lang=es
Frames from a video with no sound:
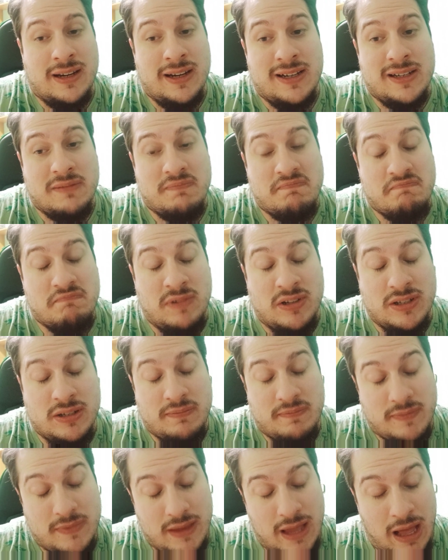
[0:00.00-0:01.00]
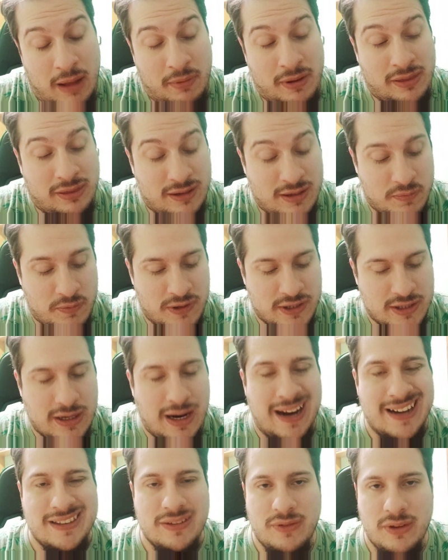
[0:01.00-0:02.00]
Que, a veces pues
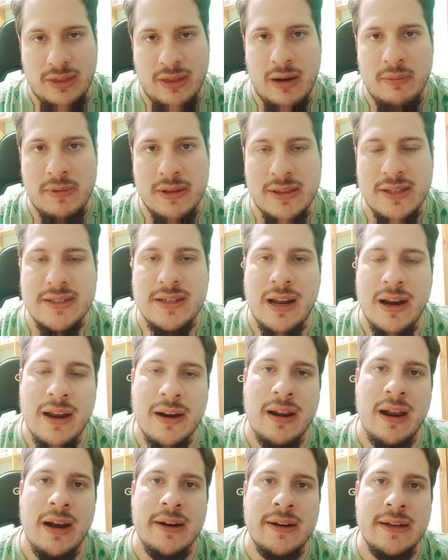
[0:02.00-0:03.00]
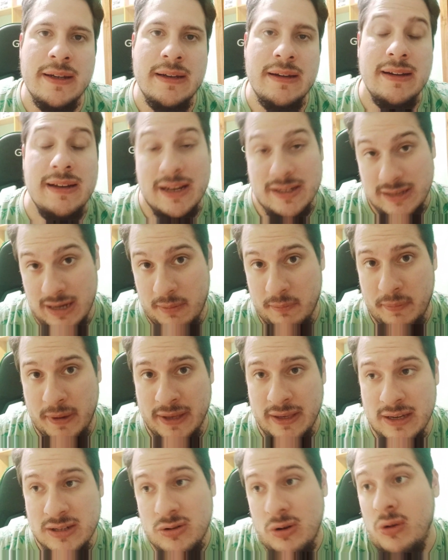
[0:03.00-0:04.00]
artificialmente se alargan las
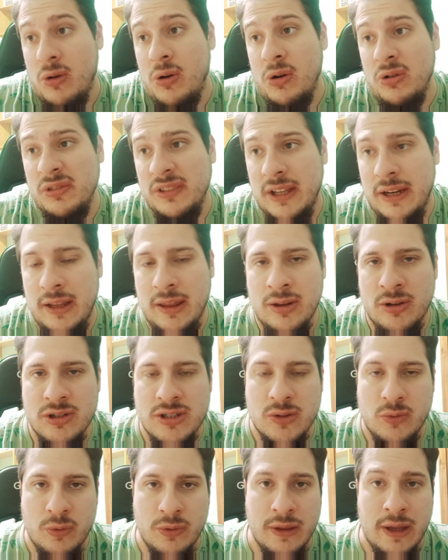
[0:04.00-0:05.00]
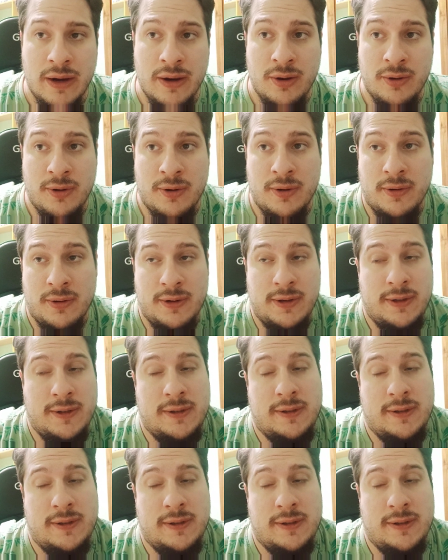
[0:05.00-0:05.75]
campañas con contenido secundario,